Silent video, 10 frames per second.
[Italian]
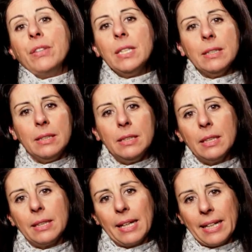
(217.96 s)
fine di
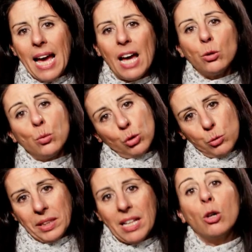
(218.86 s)
creare uno
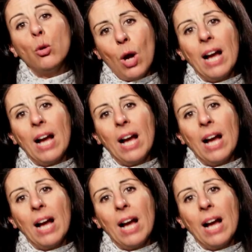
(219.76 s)
spettacolo